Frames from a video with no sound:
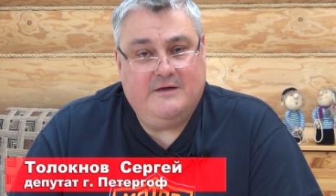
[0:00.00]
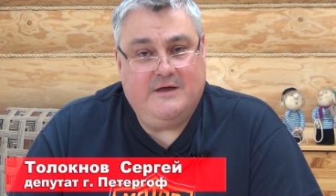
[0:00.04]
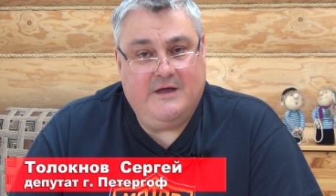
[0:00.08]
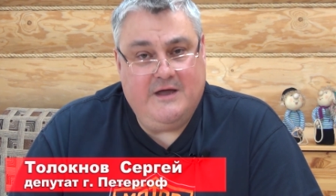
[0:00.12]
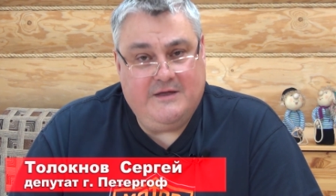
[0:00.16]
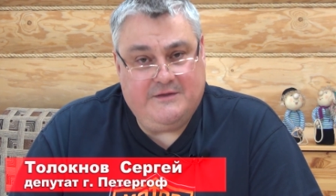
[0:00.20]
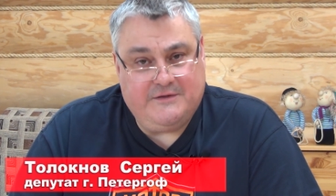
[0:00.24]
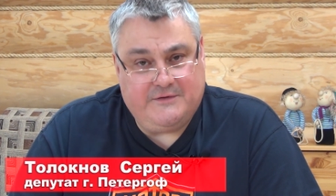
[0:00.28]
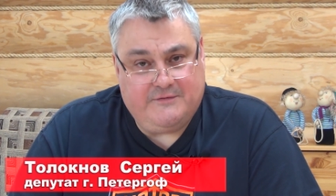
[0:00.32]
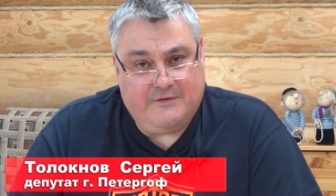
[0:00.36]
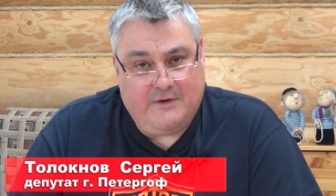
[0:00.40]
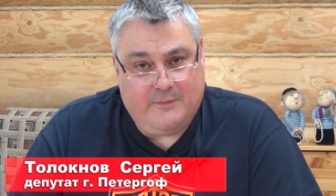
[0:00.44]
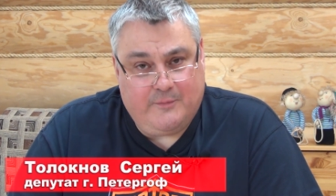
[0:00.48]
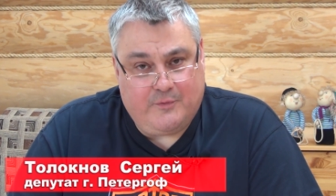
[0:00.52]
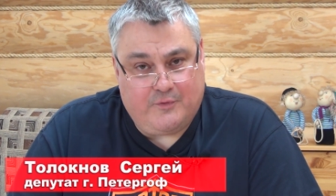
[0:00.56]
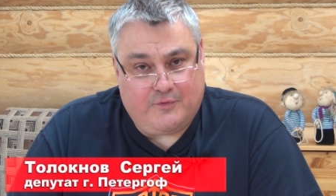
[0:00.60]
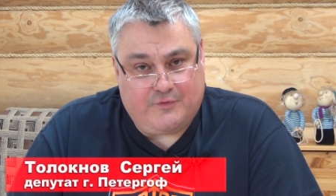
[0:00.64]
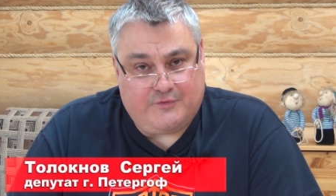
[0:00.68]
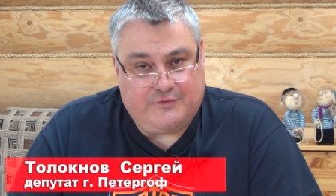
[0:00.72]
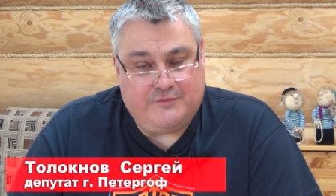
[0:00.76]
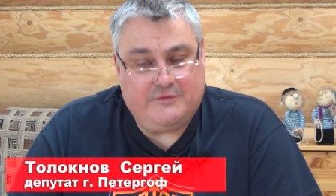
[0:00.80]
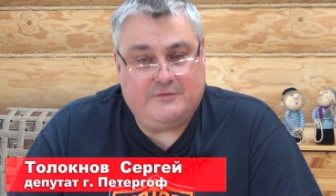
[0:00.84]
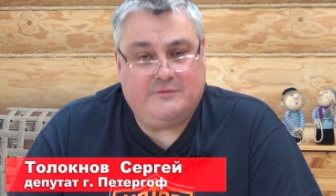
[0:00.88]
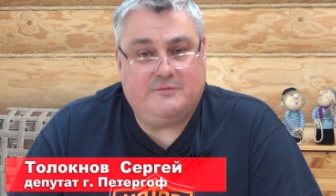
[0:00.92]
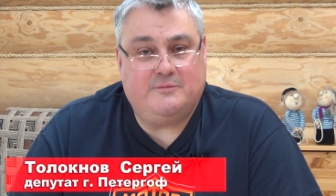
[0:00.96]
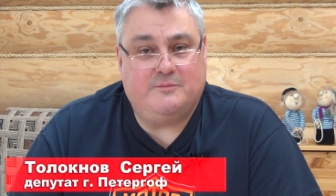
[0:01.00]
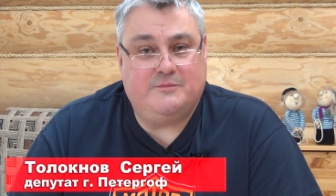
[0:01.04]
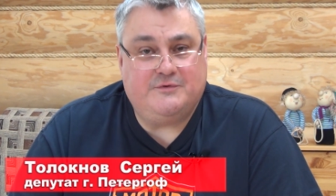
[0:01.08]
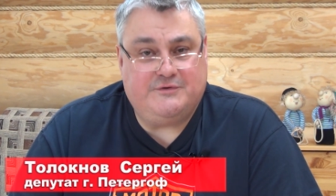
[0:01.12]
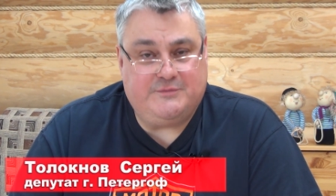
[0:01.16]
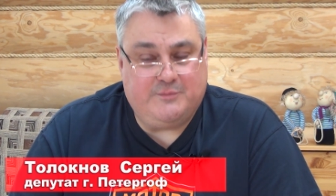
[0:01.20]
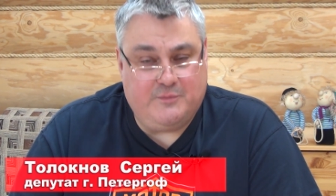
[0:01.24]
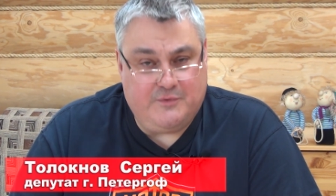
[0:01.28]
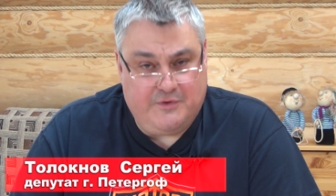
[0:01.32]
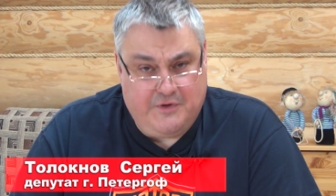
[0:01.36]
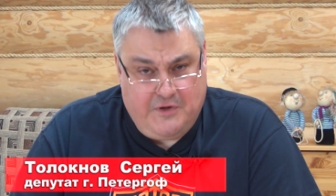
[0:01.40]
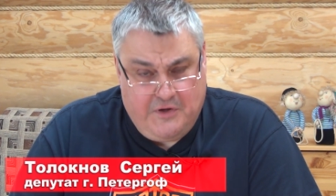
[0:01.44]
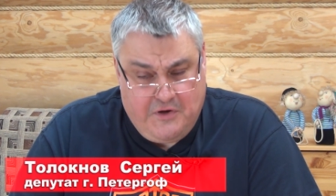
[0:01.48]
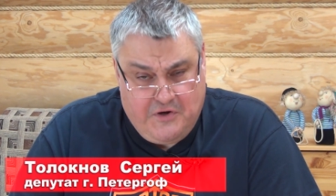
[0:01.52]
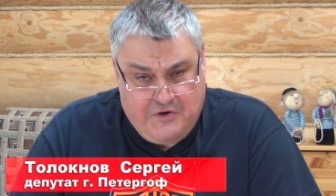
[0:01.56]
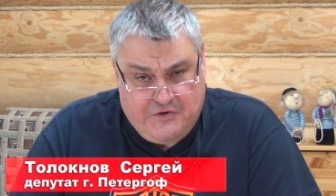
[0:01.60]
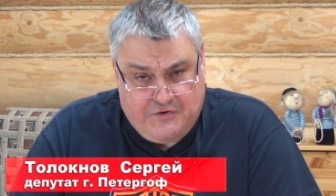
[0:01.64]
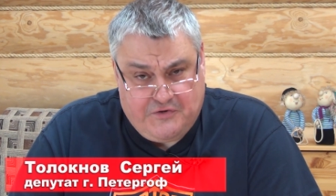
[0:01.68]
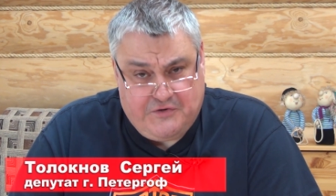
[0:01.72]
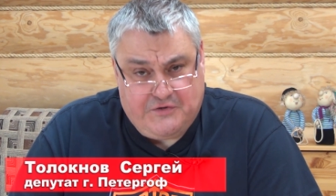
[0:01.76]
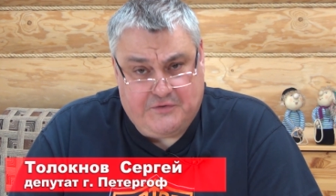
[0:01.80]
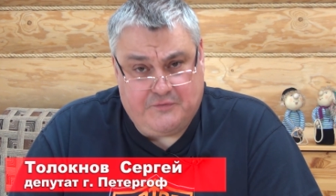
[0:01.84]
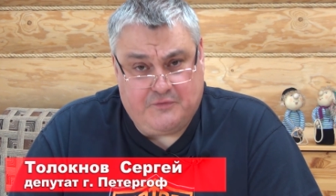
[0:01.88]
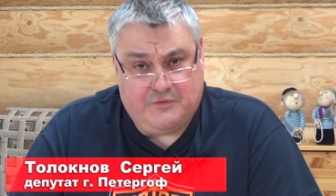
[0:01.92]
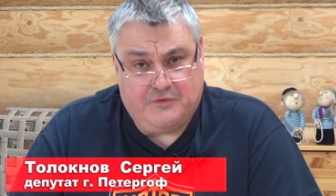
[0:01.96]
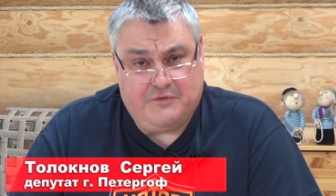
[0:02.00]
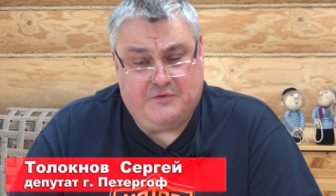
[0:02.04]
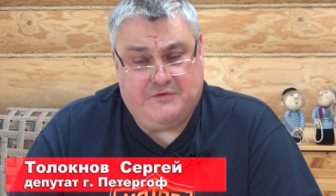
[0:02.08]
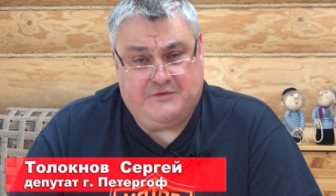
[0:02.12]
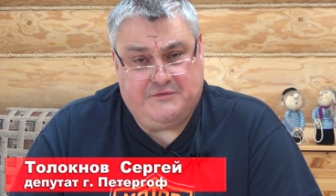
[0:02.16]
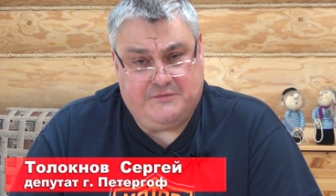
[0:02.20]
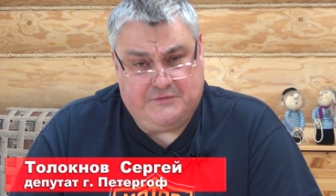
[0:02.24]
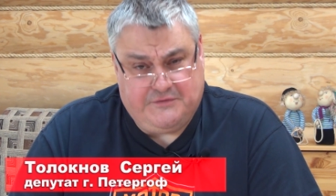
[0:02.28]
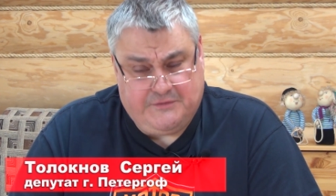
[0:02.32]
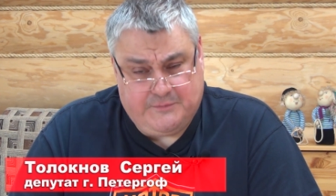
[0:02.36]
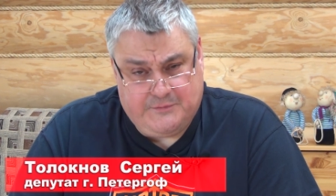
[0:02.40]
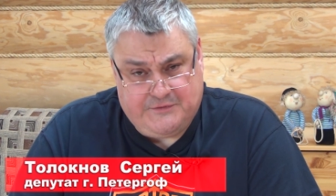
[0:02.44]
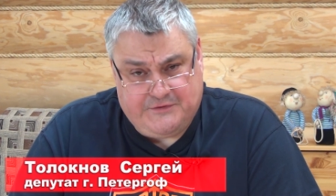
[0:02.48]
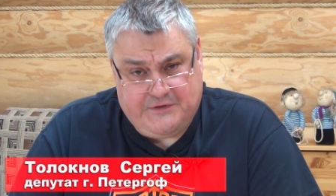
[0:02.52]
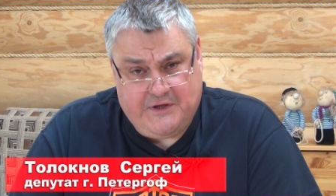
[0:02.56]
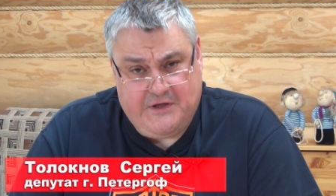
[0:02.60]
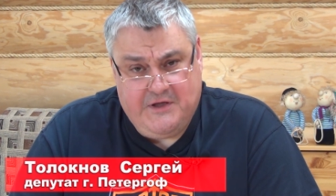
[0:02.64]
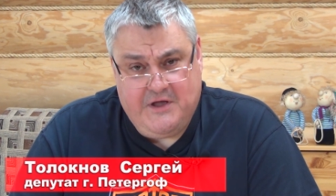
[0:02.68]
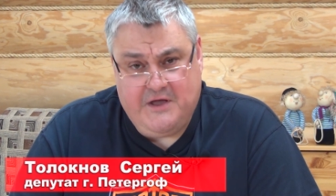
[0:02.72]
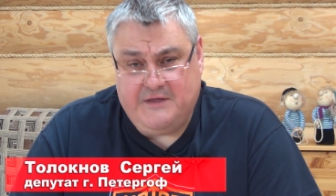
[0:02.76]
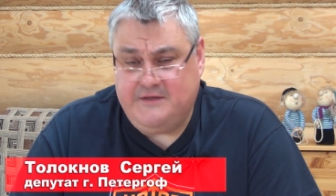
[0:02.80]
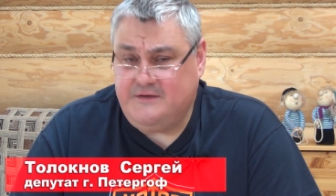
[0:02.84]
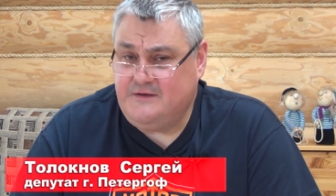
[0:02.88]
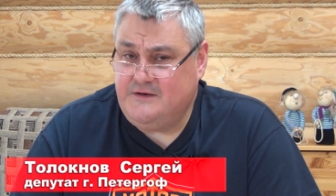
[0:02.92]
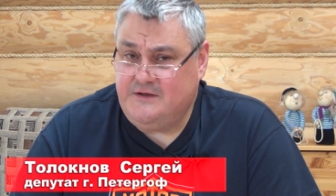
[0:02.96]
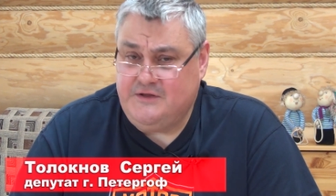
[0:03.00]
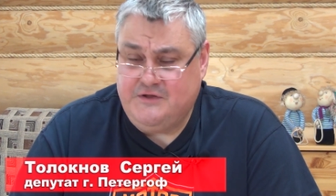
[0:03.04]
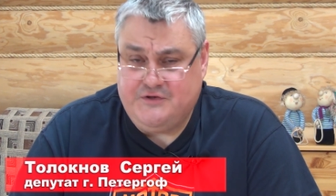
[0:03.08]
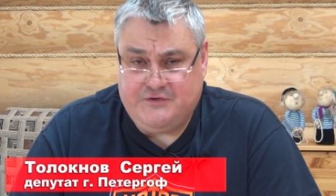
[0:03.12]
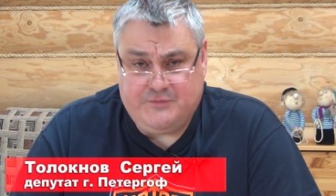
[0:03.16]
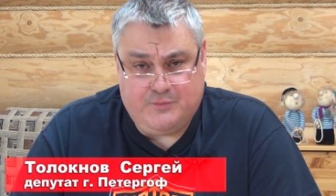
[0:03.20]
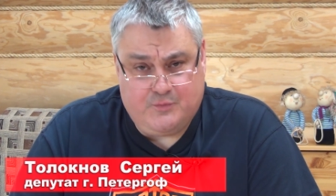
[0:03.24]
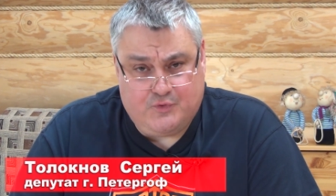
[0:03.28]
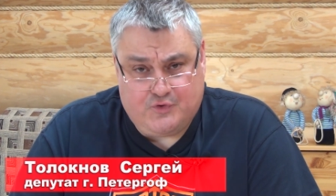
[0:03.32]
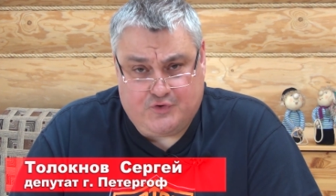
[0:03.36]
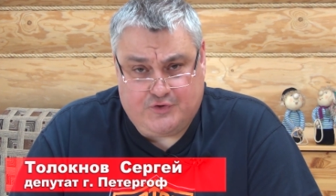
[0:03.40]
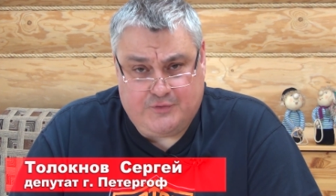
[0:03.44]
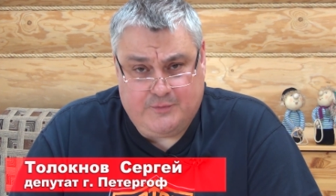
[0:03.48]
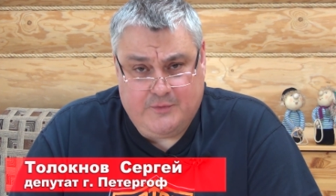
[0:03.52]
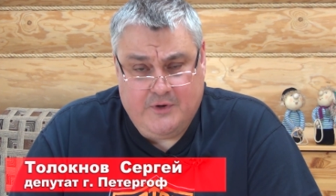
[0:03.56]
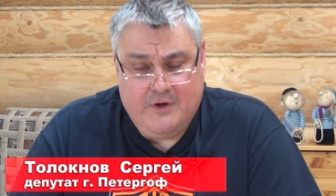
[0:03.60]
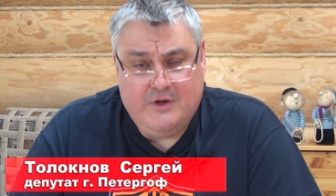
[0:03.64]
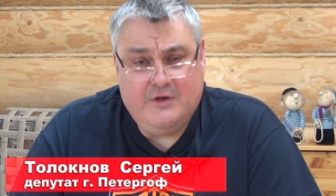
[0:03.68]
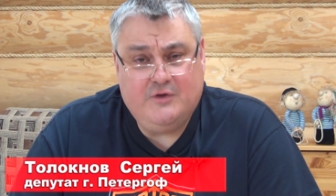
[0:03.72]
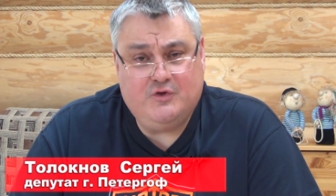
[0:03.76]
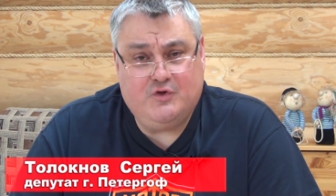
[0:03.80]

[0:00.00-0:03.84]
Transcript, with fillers: этот вопрос мы решить его самостоятельно не сможем,